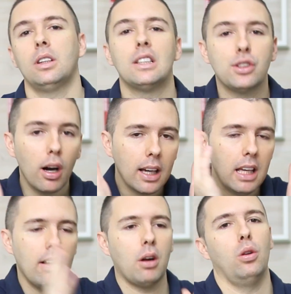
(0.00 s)
Só que só
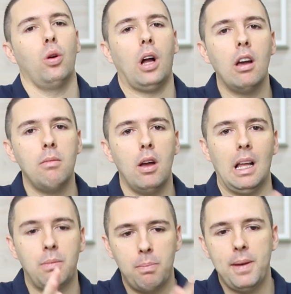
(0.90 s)
quem vai colocar o e-mail
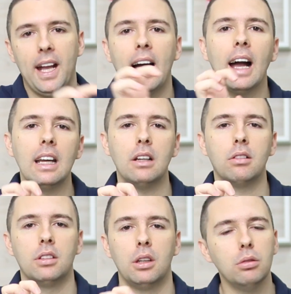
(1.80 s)
lá para pegar aquele
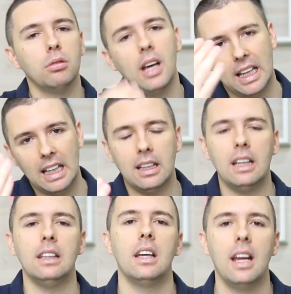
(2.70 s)
conteúdo é quem
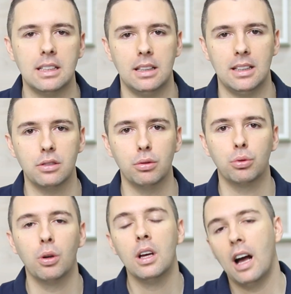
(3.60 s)
tem interesse nesse
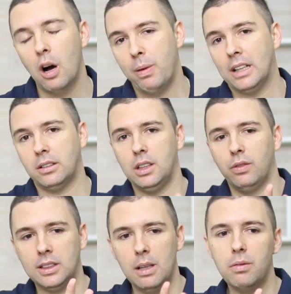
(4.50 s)
assunto. Ao passo que se
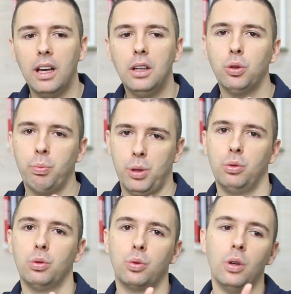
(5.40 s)
você vende um
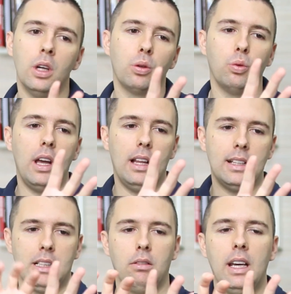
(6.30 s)
produto com
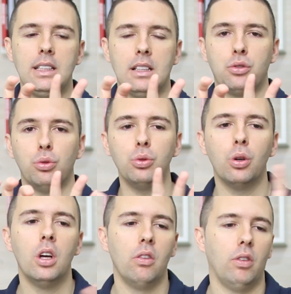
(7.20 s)
relação a esse
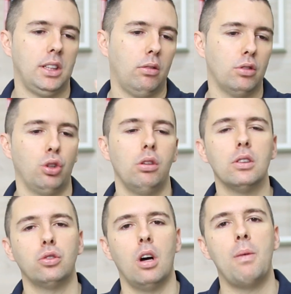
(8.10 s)
assunto, você
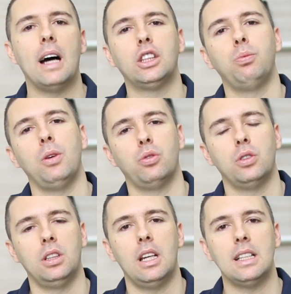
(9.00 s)
construiu a sua base de
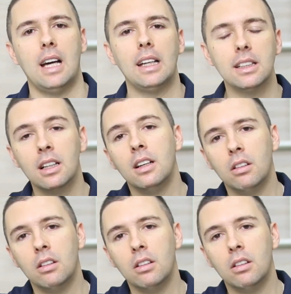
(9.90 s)
pessoas interessadas,